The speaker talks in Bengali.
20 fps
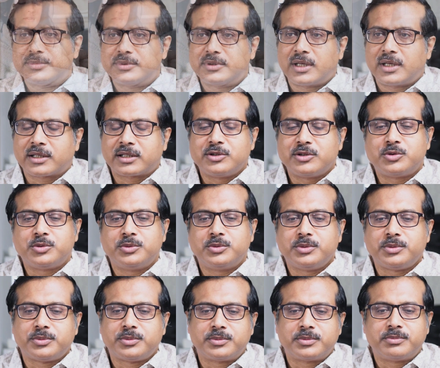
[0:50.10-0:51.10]
তার কিছু
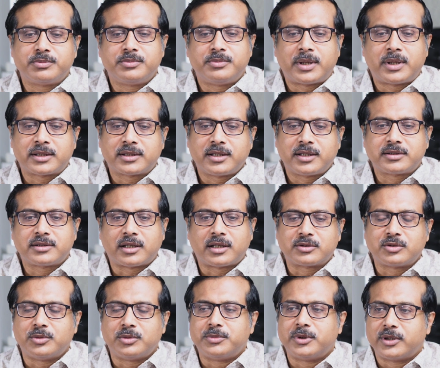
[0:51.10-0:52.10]
মাত্রা
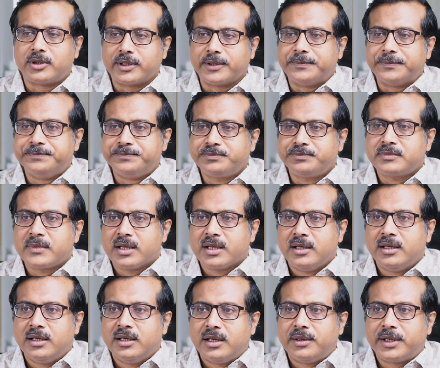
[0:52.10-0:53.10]
তারতম্য হয়
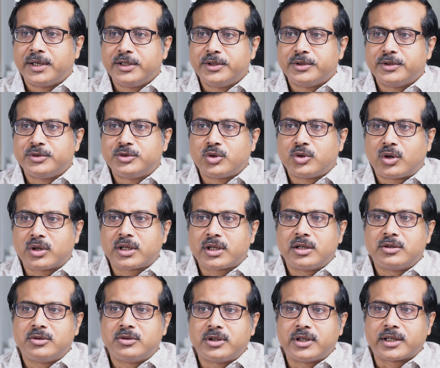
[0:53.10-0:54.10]
মানে জ্বর
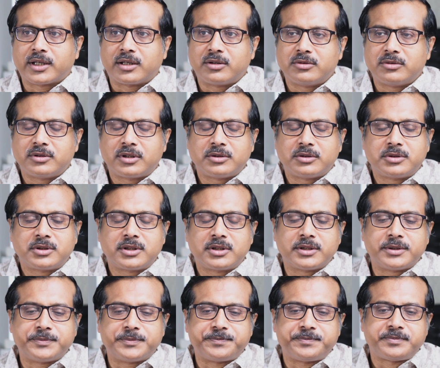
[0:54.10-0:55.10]
কেন হয় কারণটা হচ্ছে
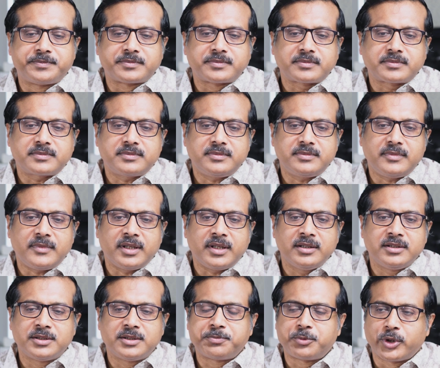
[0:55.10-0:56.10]

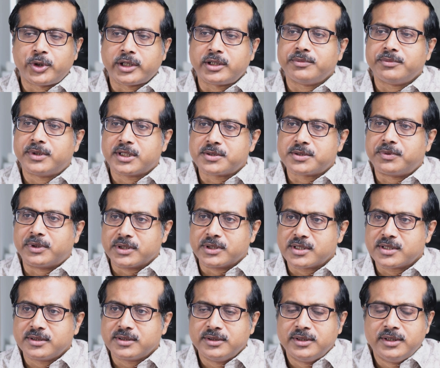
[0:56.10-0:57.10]
যে প্রোটেক্টিভ রেসপন্স
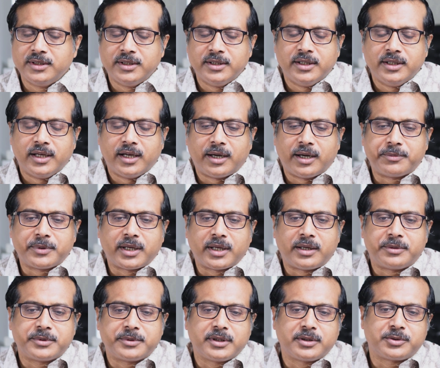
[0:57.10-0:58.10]
আমরা
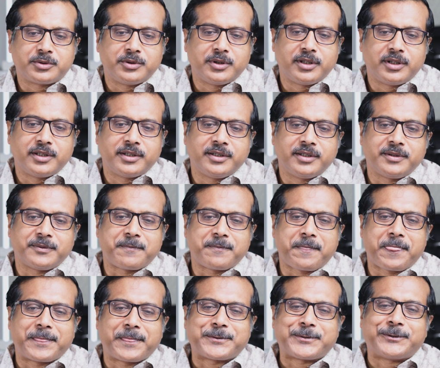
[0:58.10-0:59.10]
আমাদের শরীরে
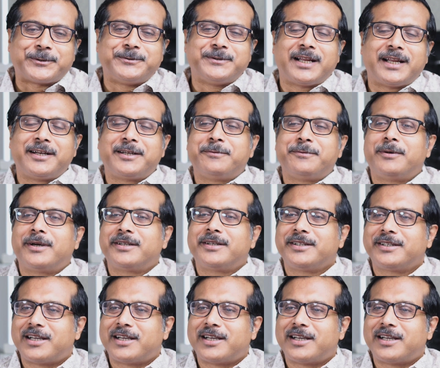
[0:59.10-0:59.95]
যখন অ্যান্টিবায়োটিক